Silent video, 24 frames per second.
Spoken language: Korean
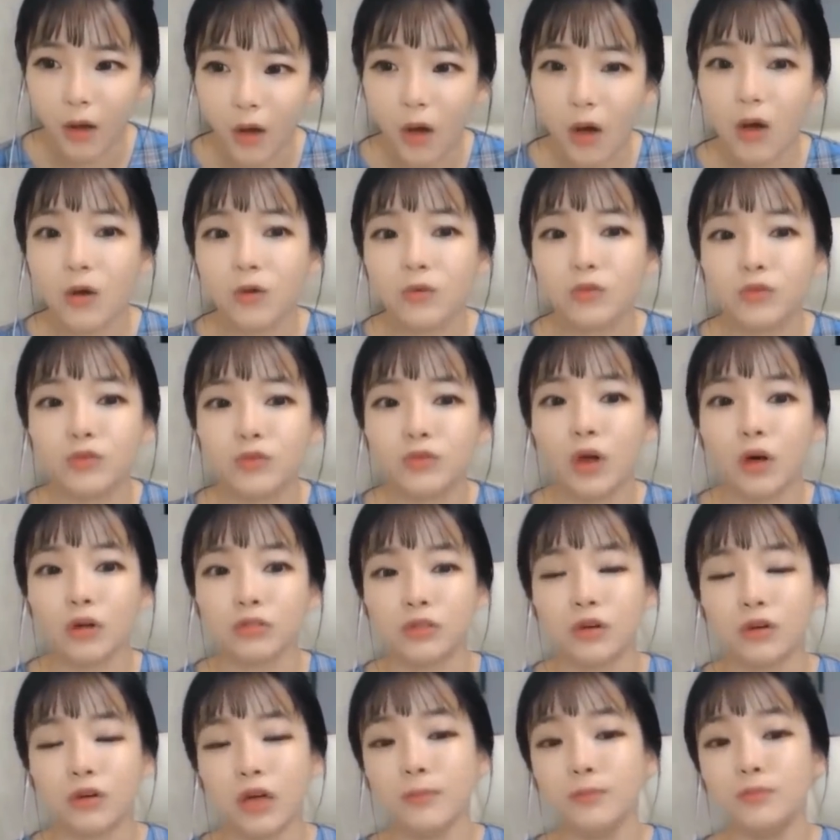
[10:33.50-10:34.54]
허구
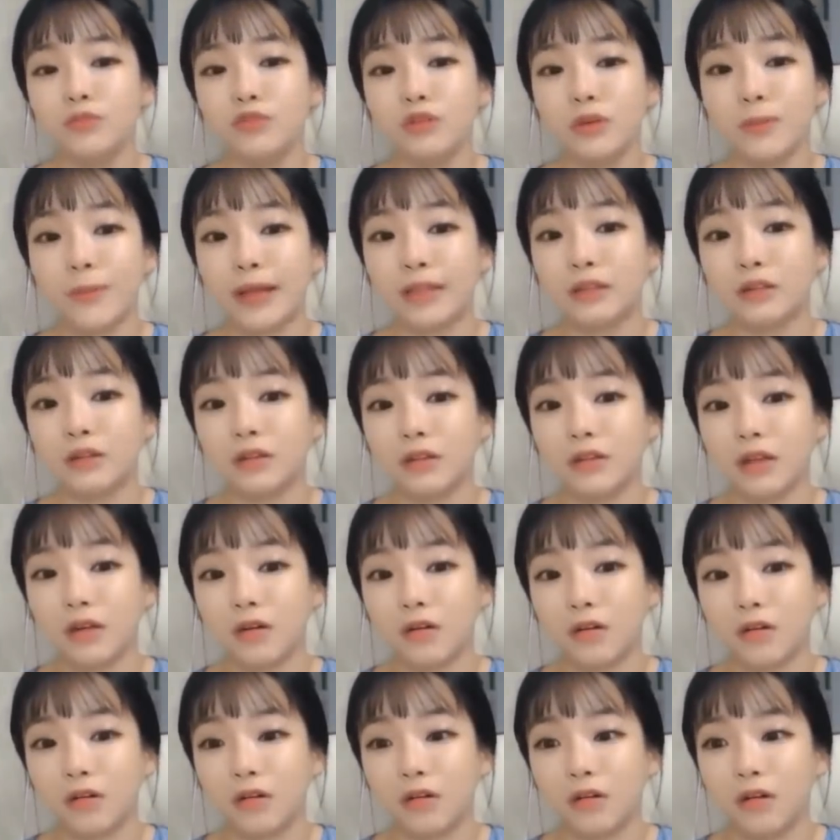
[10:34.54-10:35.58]
여성의 인물을
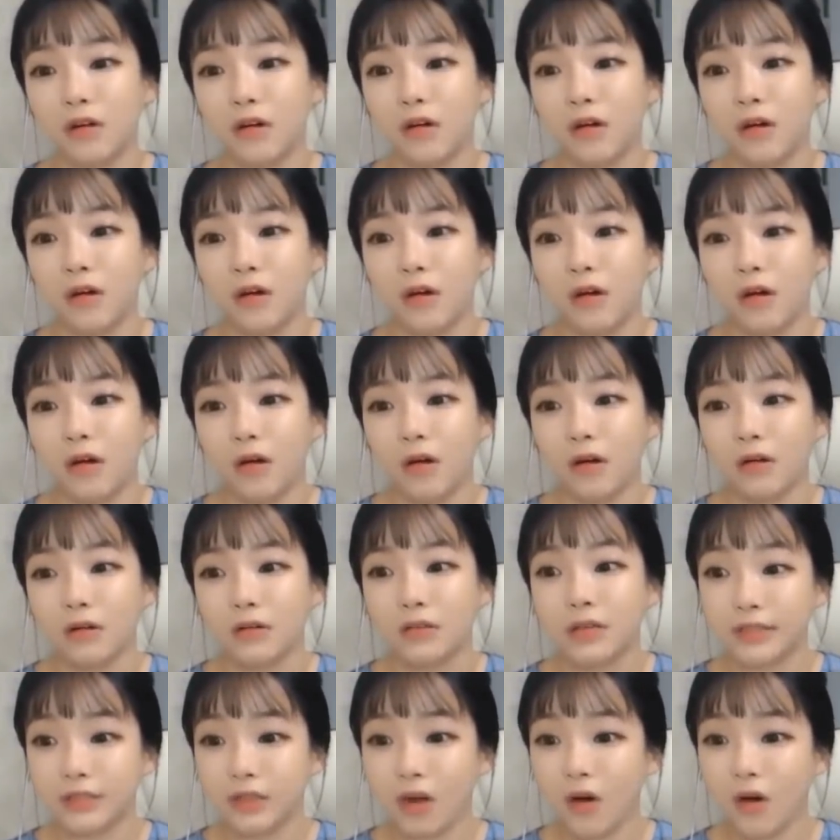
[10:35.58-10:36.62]
만들어내요.
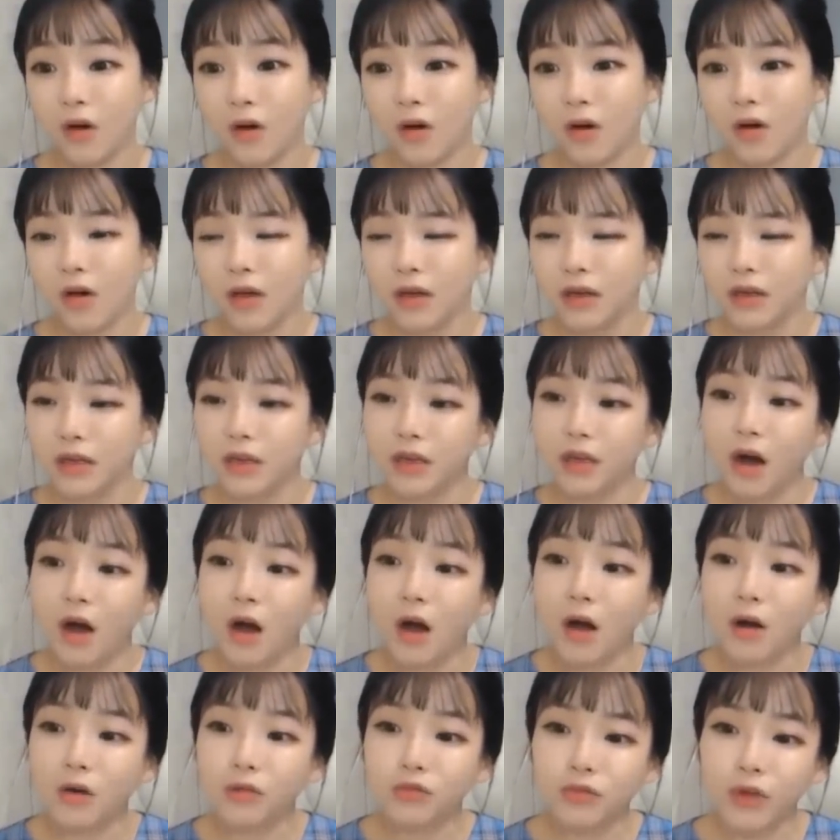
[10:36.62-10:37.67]
그래서 이
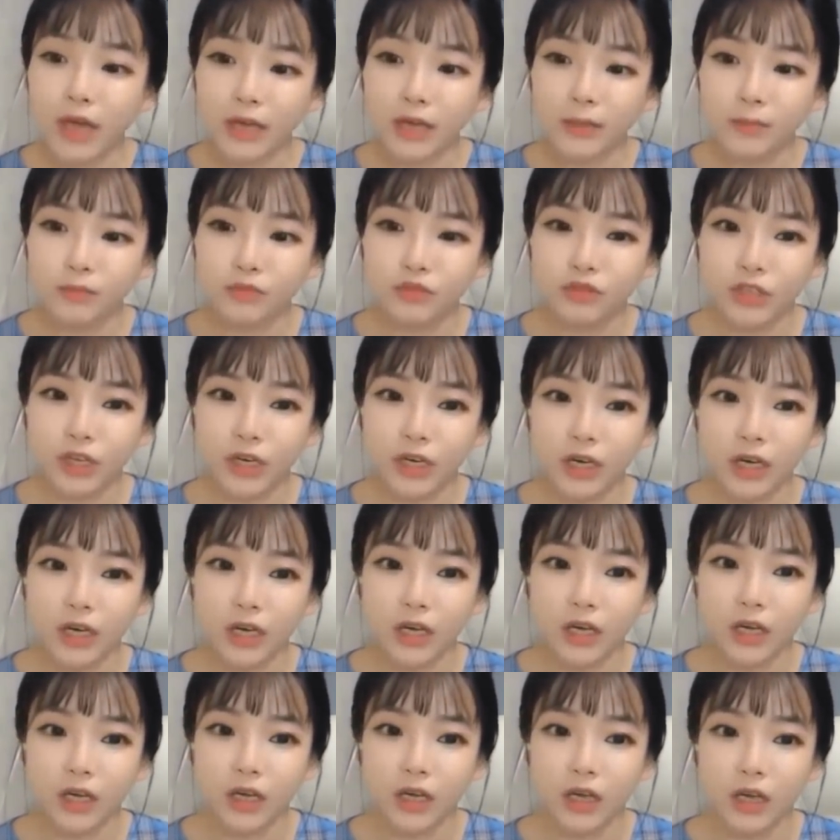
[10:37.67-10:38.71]
허구의 인물이
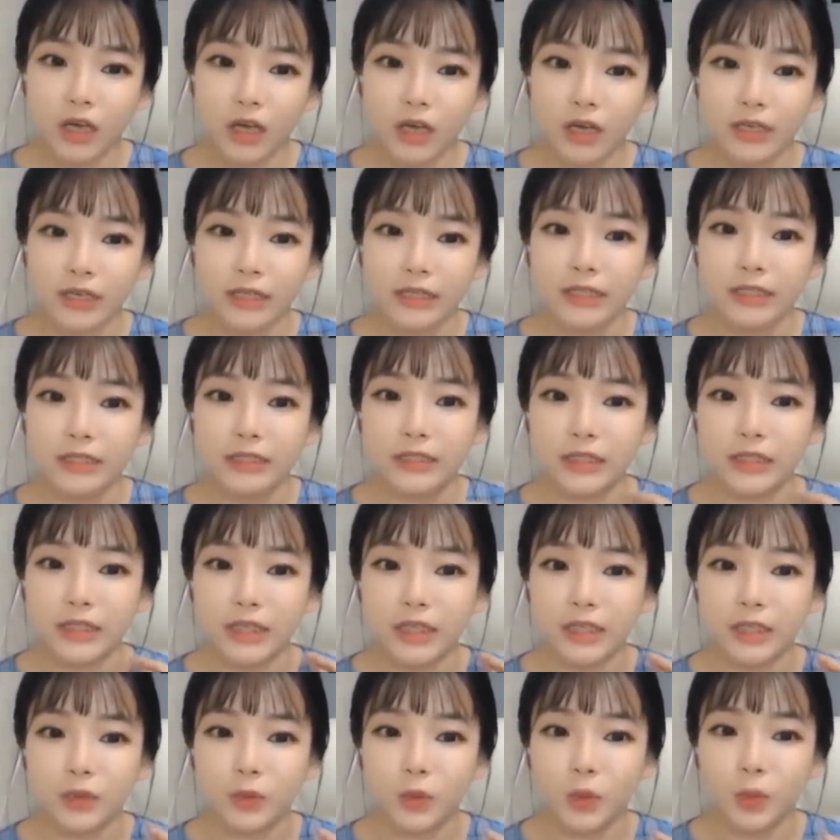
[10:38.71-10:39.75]
이시
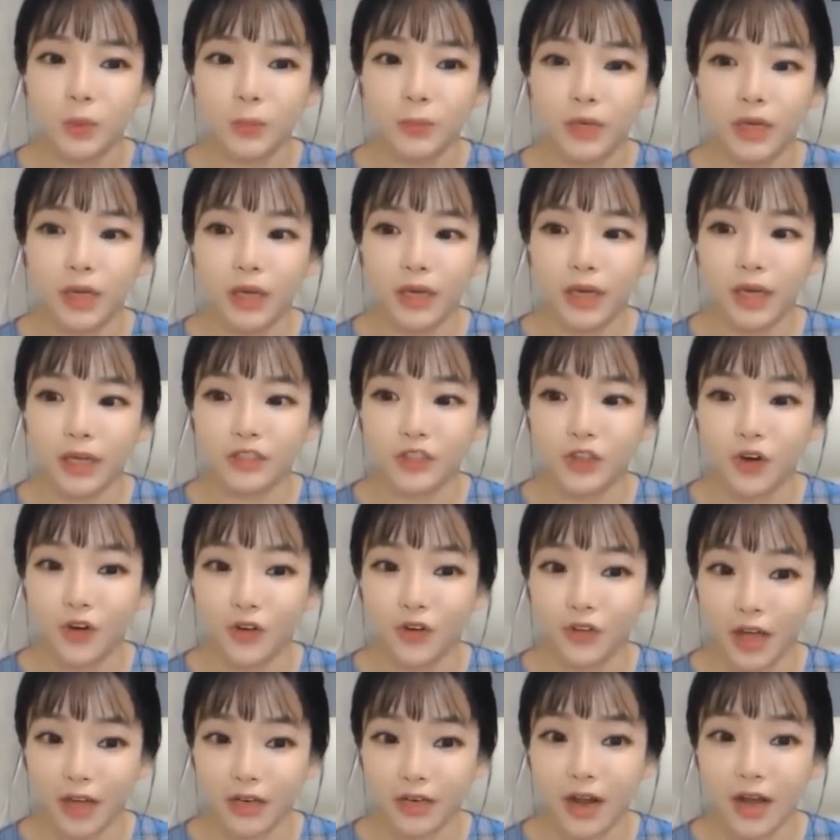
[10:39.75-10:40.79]
히토미에게
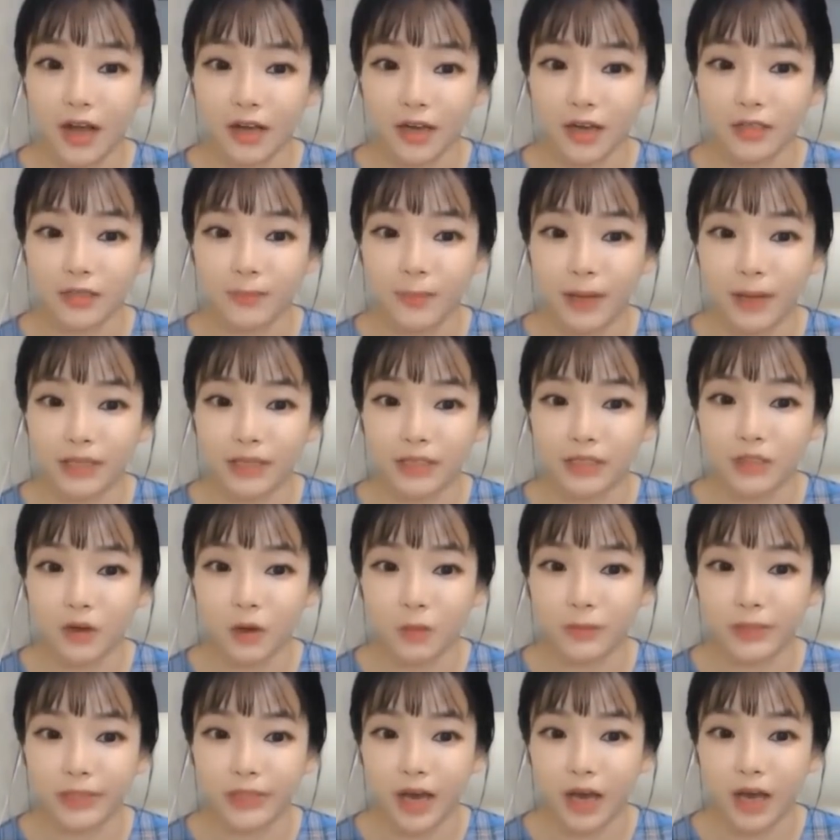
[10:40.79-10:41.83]
전화를 하게끔 만드는
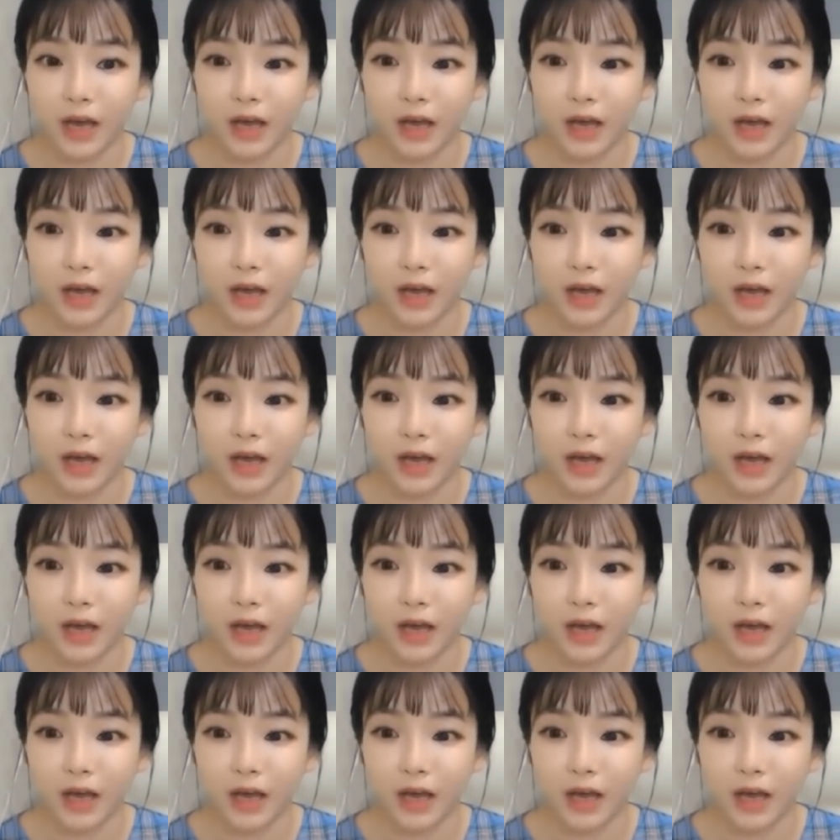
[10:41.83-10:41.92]
겁니다.